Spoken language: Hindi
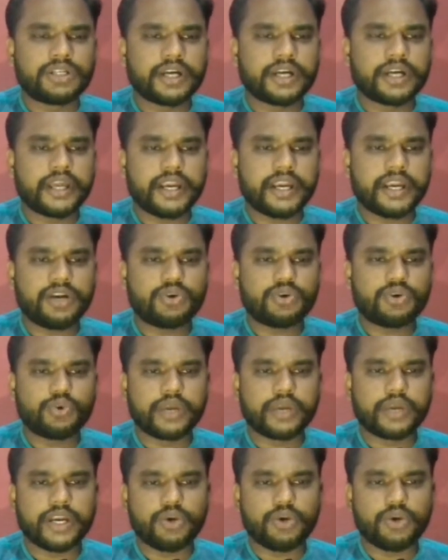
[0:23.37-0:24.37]
ग्रेन टू
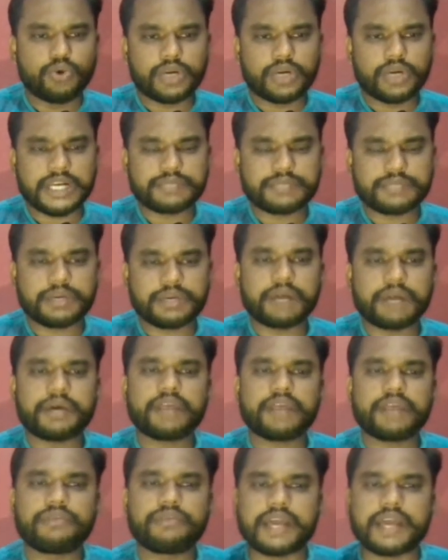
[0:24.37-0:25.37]
ग्रेन लोड ट्रांसफर
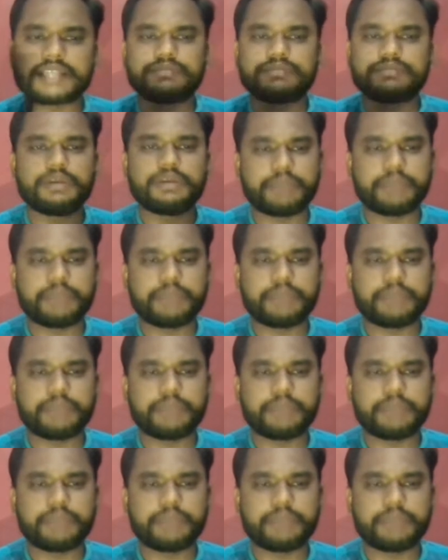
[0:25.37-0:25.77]
हमारे फ्लेक्सिबल